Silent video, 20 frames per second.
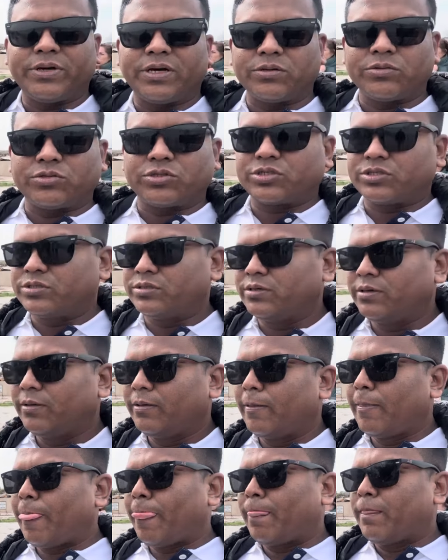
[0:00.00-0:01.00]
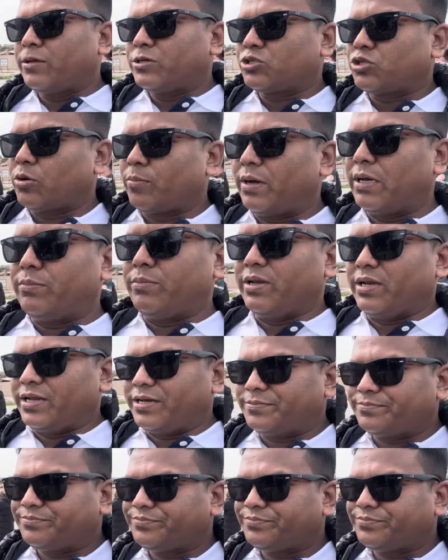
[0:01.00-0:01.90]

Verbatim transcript: মানুষ সবাই মিলে